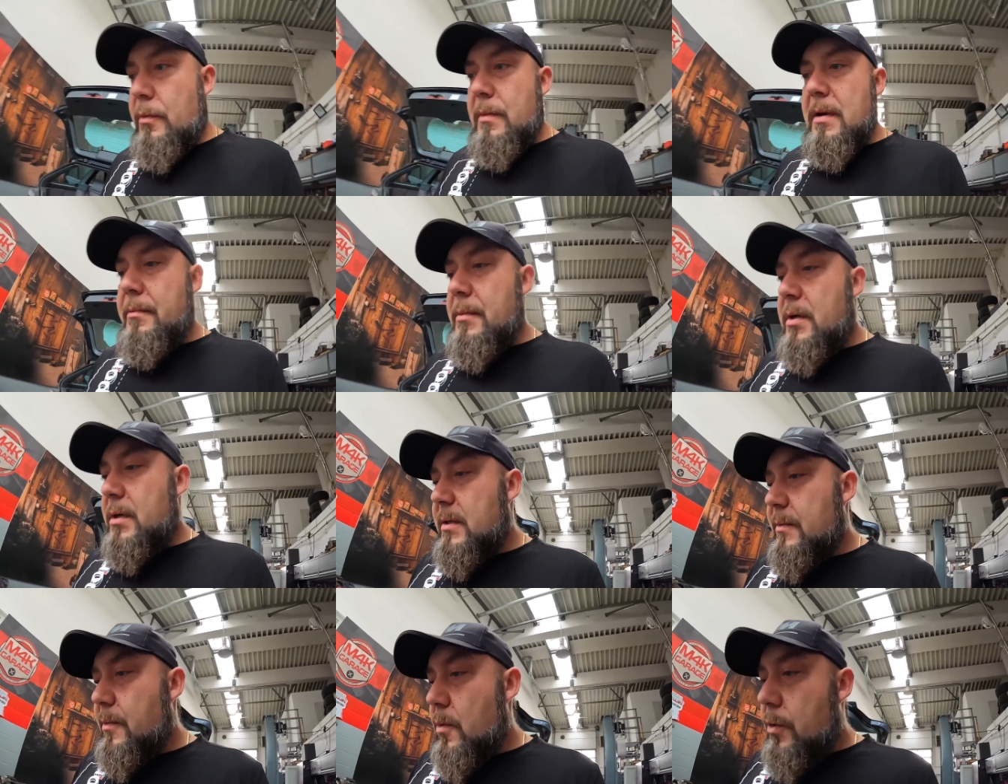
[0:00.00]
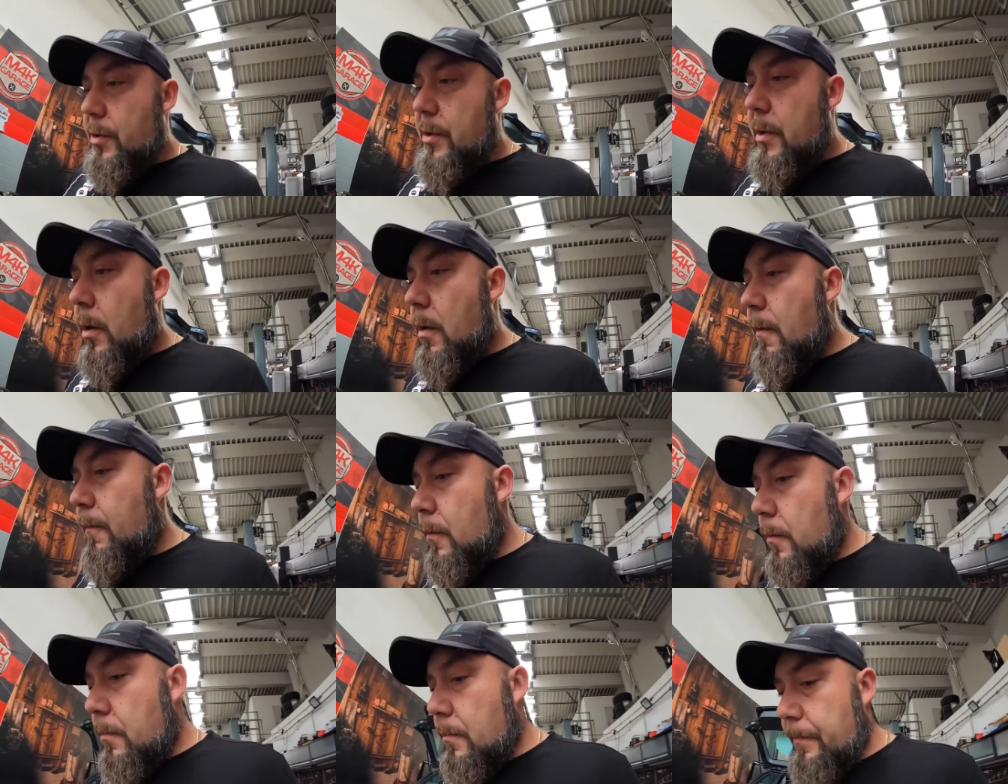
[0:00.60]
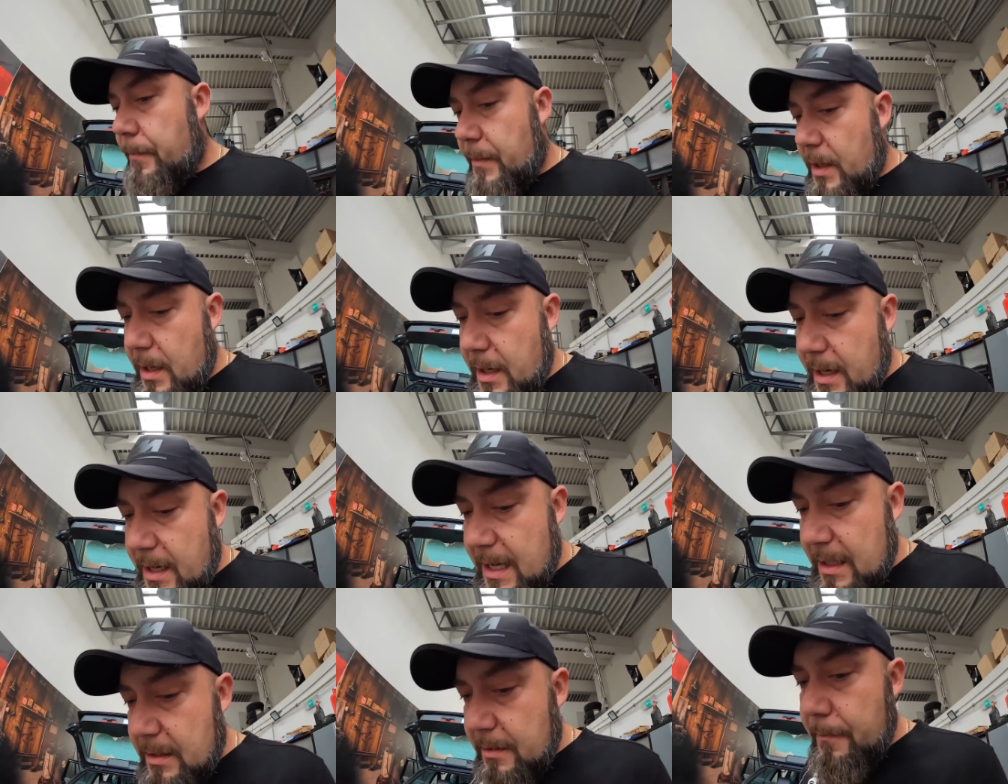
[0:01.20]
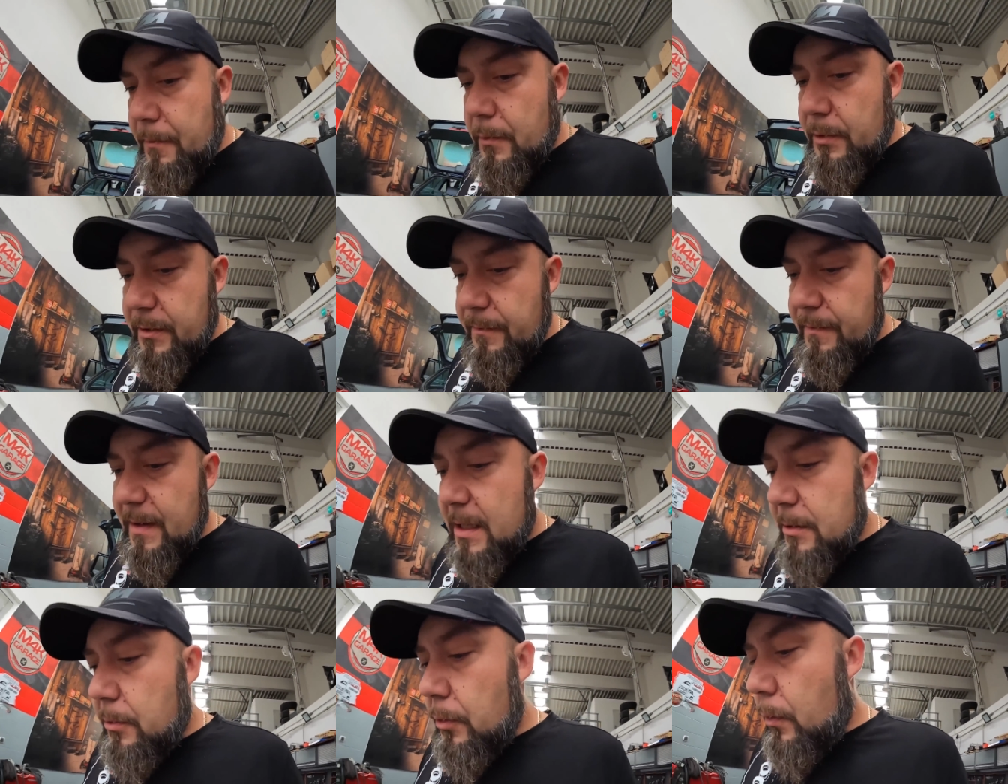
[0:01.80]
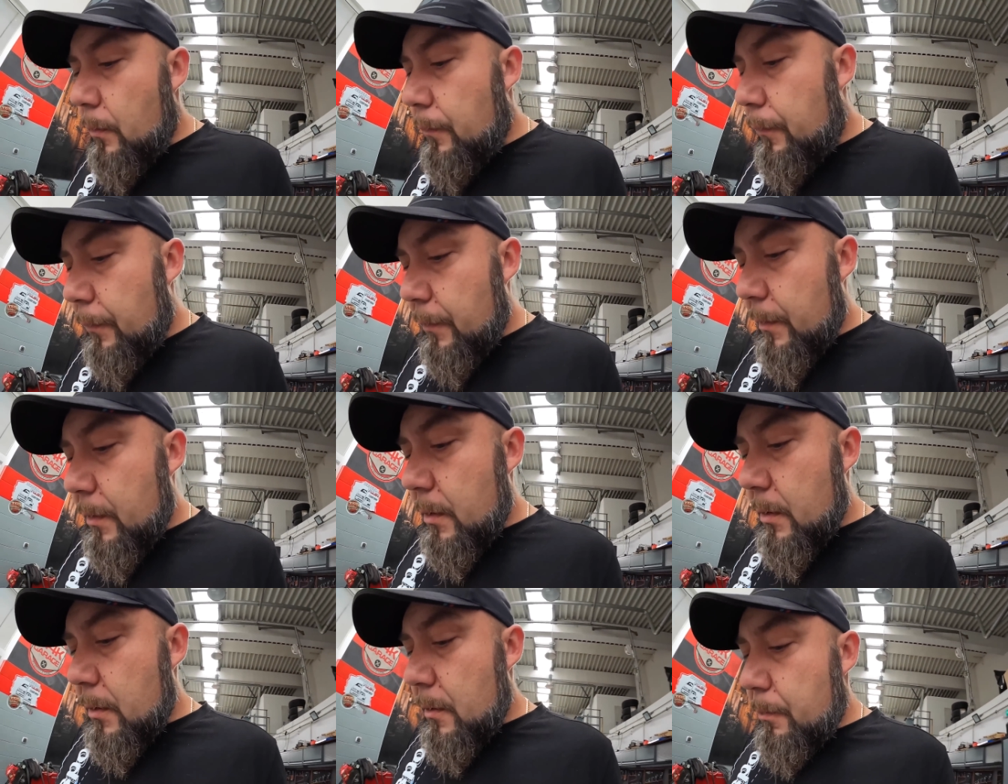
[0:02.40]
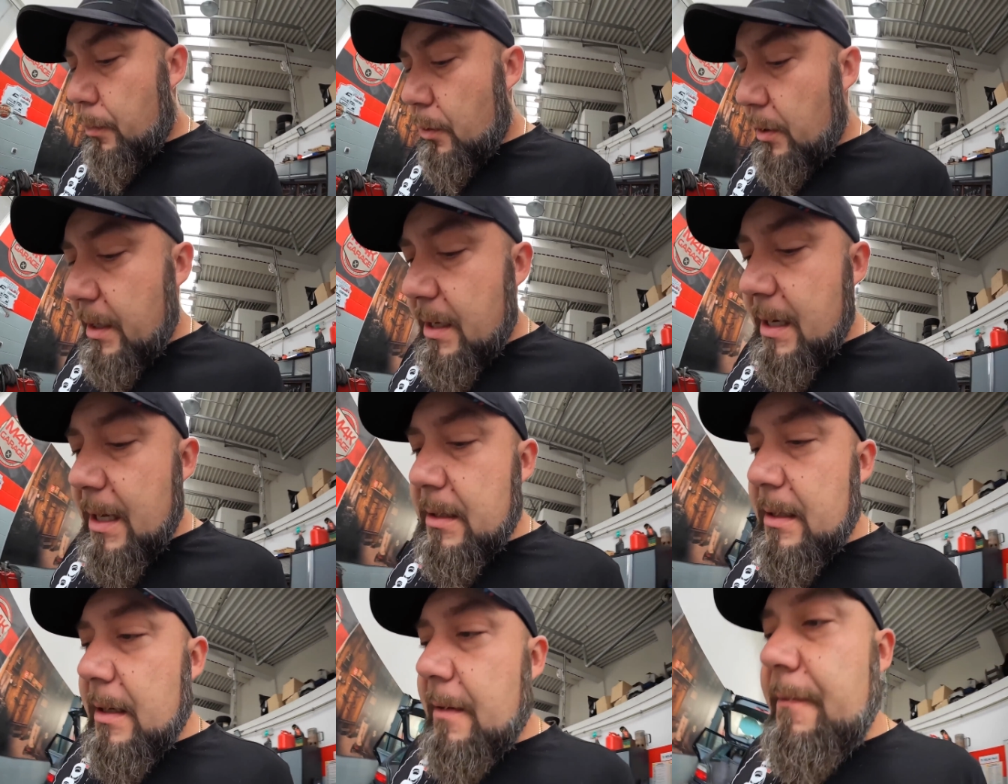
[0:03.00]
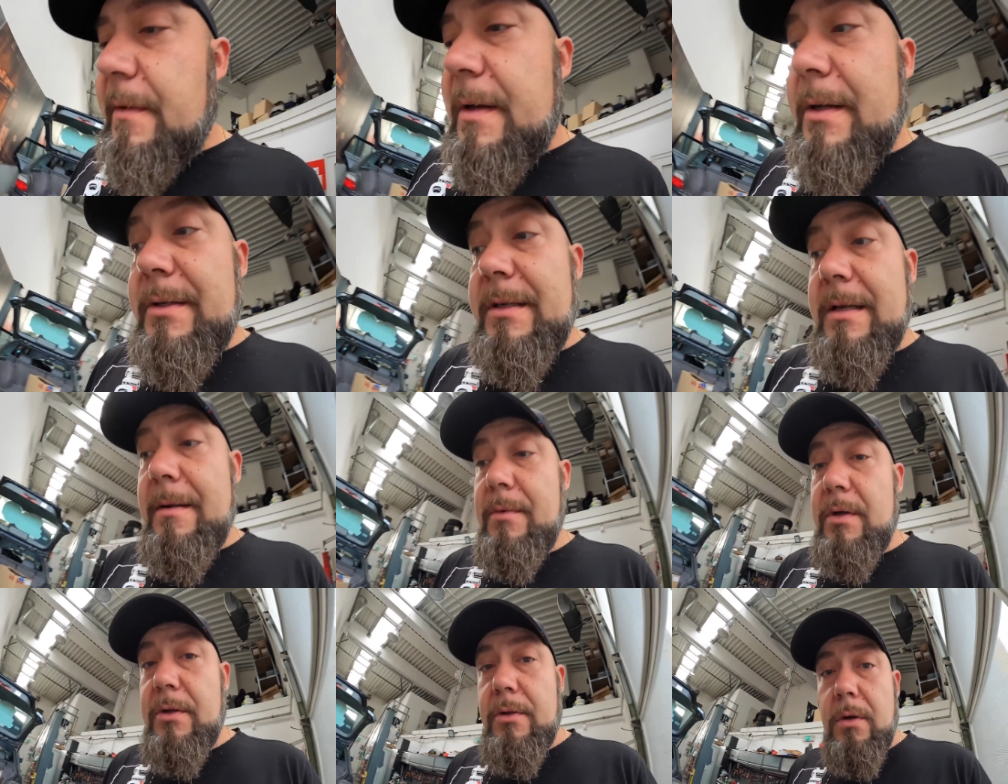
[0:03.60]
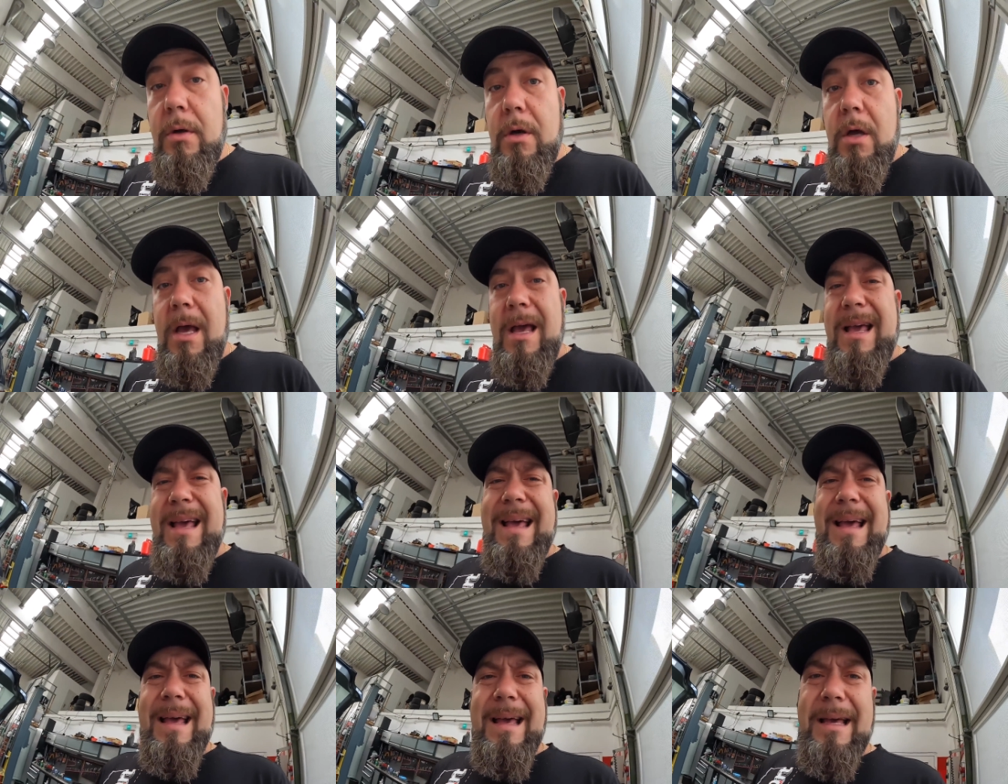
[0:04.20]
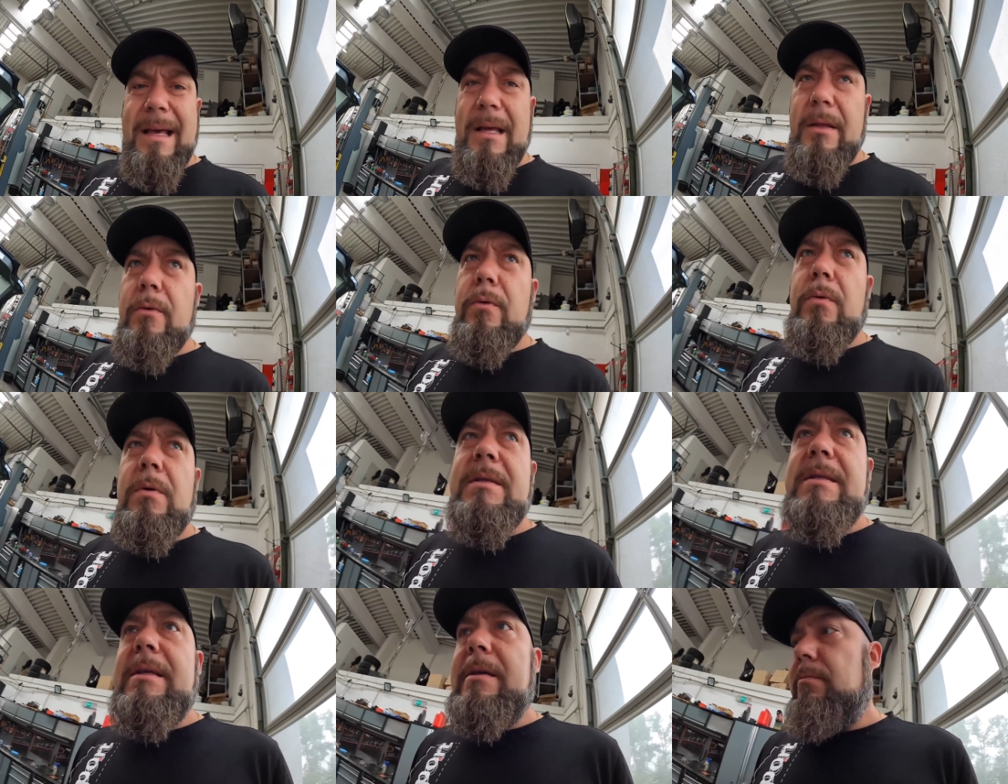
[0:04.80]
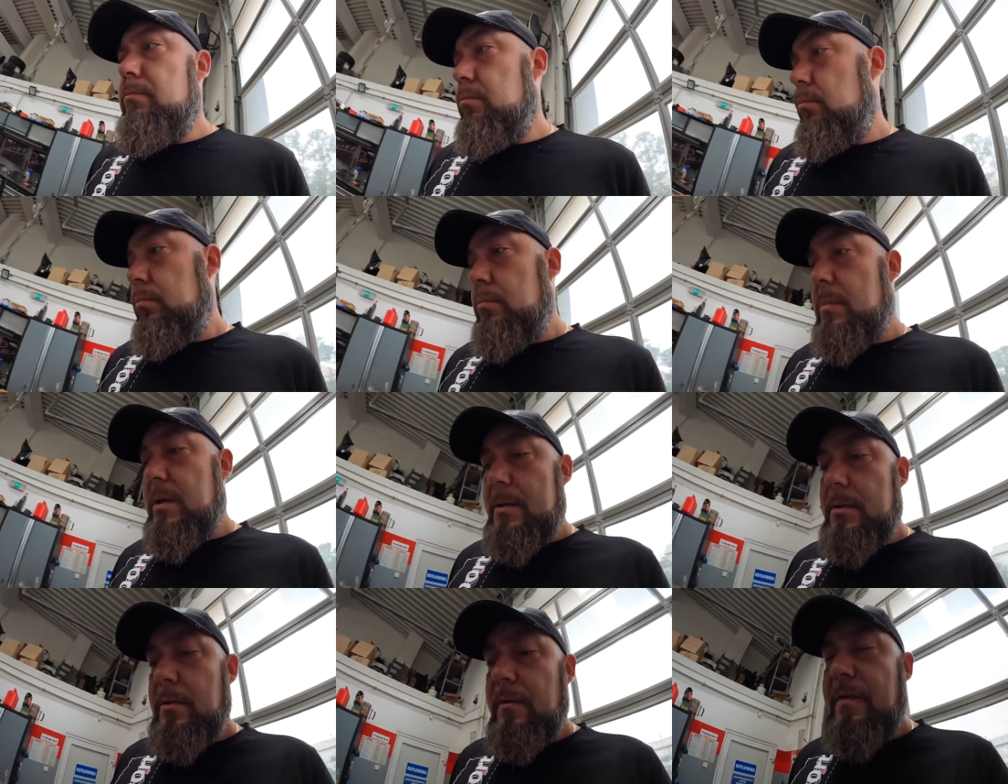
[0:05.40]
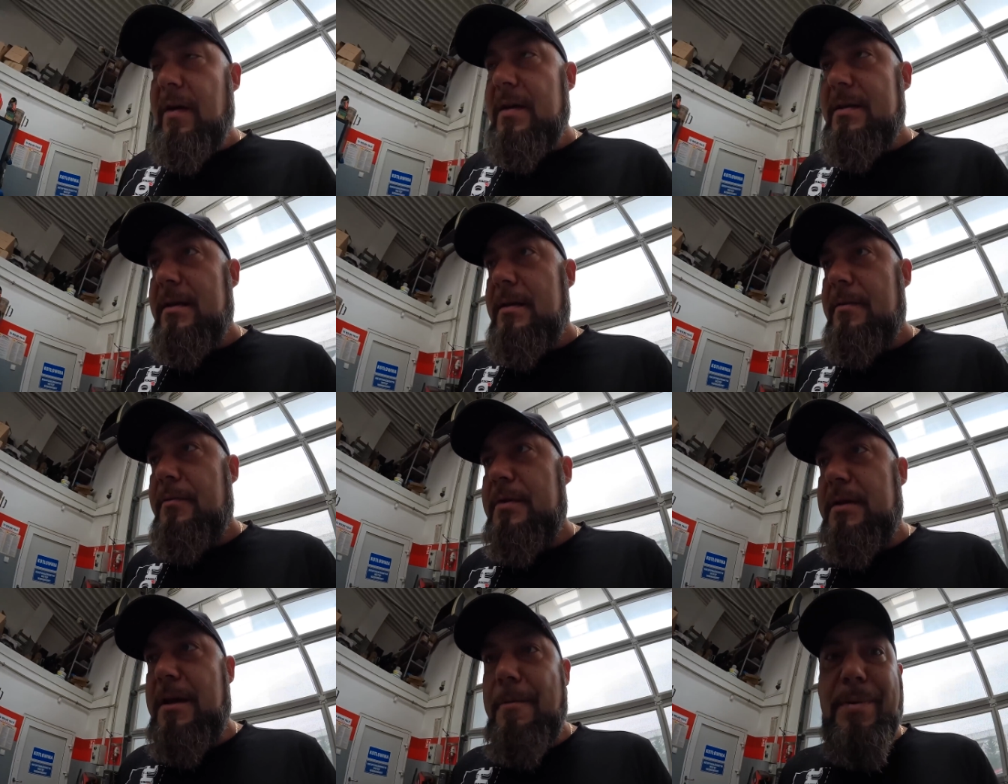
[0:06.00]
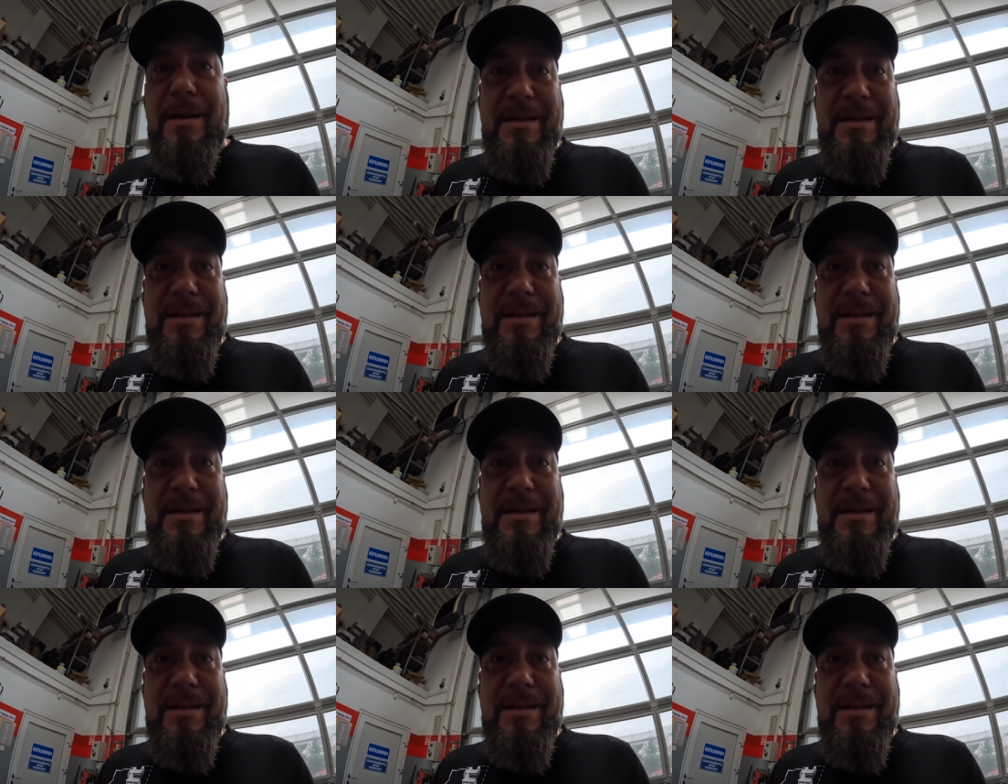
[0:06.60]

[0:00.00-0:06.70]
bo mamy z miłośnikową regatę w Róży Wiatrów. Y, po regatach wyjeżdżamy do e, Turcji, więc no, odwiedzę te wszystkie